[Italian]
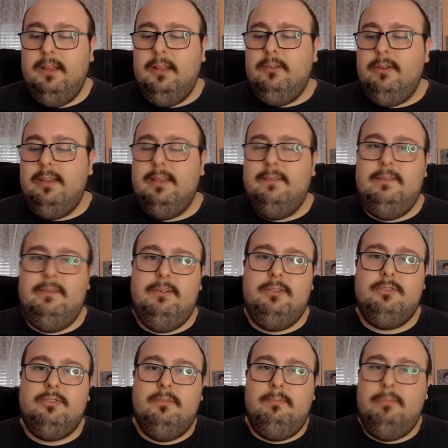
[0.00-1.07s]
Quindi avevi
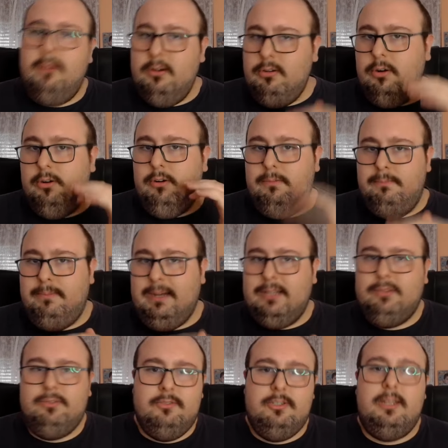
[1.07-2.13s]
questo blocco
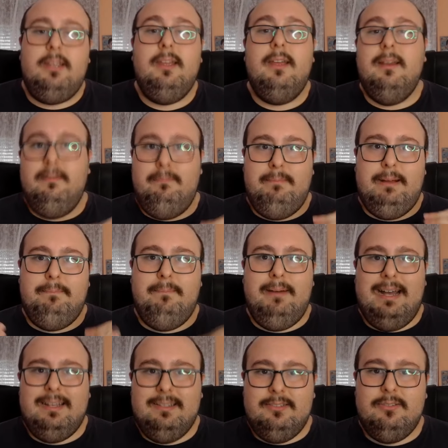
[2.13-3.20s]
compatto, sì, ma
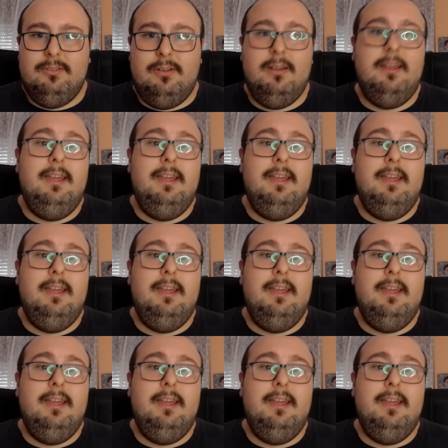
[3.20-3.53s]
basso